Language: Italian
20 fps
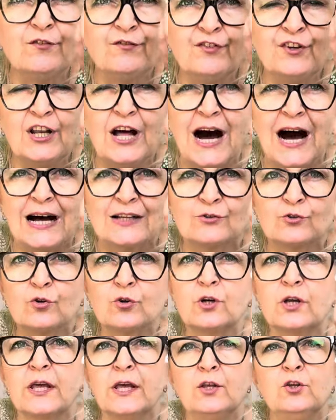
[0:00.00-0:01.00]
filato
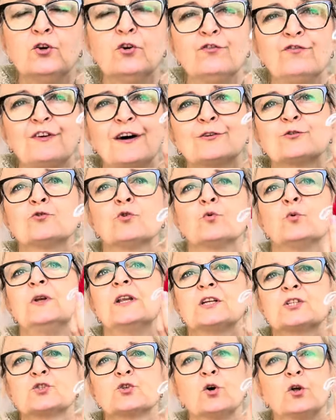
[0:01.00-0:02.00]
che io ho fatto
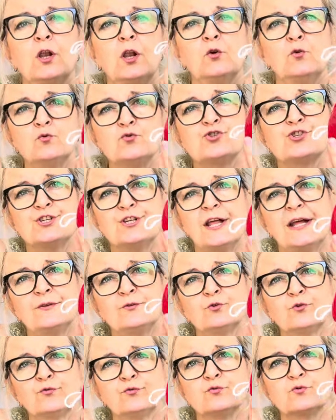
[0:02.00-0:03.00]
quella stola
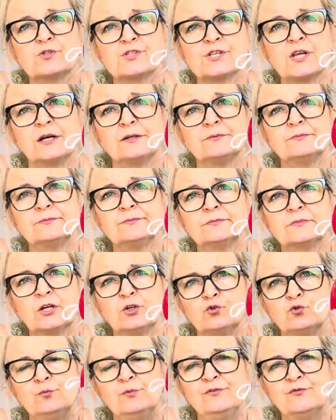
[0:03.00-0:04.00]
all'uncinetto fucsia, mm. che
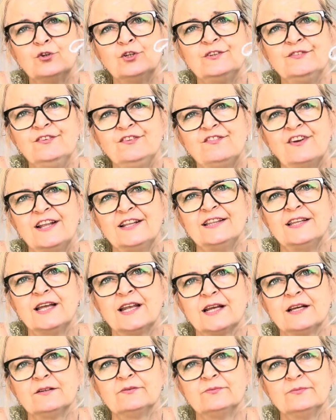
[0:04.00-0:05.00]
tu mi volevi
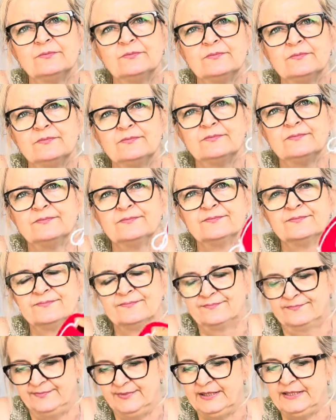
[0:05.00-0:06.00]
vendere. Sì.
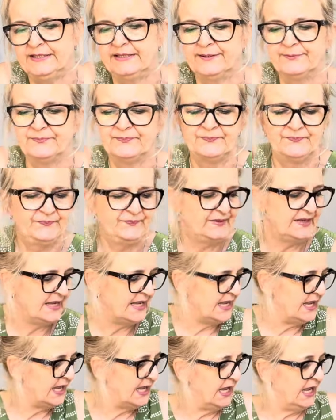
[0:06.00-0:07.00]
Bene.
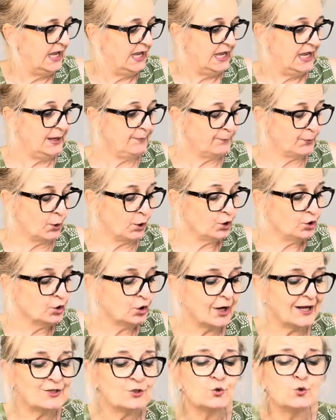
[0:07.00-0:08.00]
E poi io
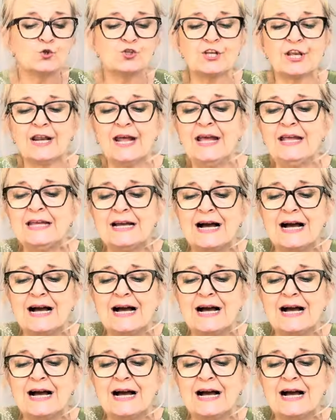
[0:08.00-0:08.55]
aggiungerei